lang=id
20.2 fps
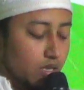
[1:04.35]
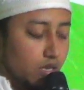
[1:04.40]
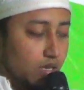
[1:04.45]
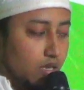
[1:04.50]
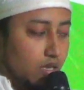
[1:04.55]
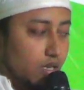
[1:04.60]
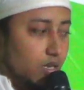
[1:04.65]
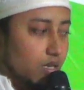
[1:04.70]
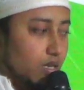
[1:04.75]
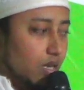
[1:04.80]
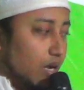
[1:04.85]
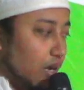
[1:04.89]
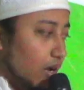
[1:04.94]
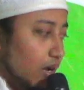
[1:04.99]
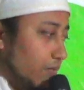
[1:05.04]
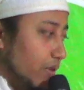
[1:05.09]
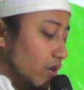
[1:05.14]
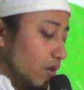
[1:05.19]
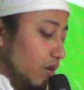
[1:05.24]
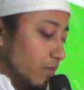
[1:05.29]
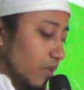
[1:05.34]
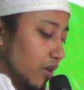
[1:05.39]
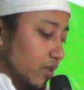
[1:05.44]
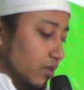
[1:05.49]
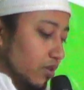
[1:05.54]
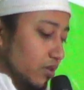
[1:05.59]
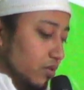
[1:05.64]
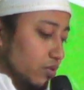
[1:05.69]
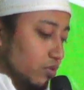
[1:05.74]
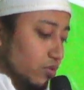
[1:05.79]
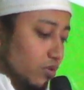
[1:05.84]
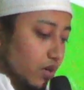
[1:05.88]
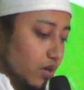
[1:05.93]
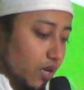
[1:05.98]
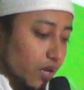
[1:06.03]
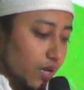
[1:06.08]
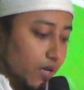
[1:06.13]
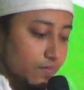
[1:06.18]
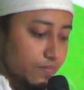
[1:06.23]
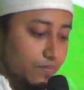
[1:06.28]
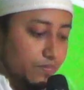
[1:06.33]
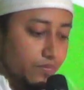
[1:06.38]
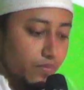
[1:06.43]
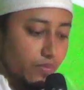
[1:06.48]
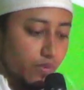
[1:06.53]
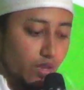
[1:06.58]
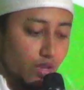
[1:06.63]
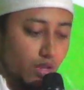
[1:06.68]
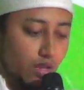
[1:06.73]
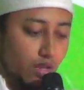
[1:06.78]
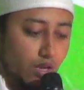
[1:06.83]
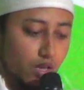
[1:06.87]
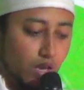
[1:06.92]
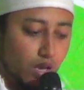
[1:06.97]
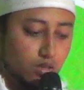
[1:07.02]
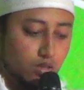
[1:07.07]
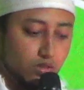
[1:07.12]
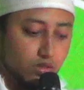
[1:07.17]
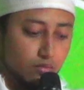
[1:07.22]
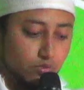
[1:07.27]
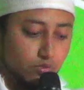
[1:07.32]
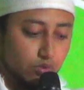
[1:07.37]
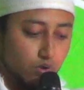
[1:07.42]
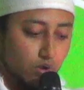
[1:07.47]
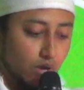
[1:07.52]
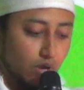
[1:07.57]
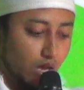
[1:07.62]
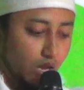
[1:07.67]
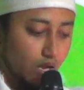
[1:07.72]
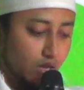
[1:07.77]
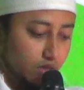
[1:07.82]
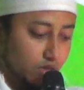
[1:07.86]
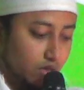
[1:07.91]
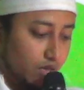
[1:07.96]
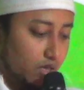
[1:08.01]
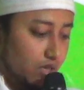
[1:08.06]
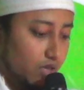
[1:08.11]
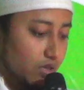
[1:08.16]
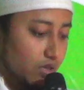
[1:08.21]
Yang kami hormati juga Kiai Samsul Hadi,